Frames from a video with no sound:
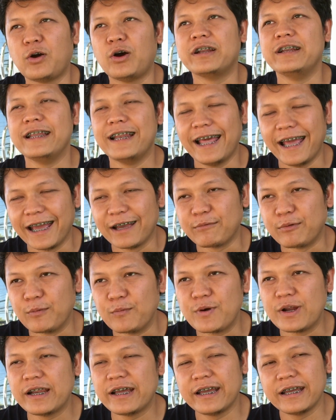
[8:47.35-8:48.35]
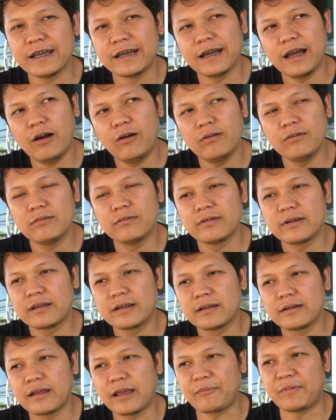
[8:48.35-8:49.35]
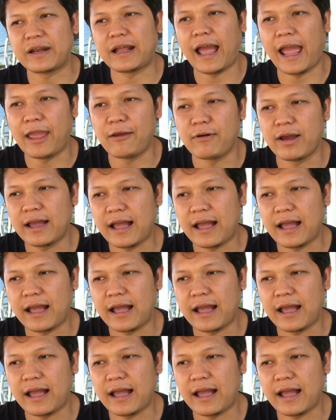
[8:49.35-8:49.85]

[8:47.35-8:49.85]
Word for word: ก็นี่แหละ ผมก็เลยเอ้าแกเป็นใคร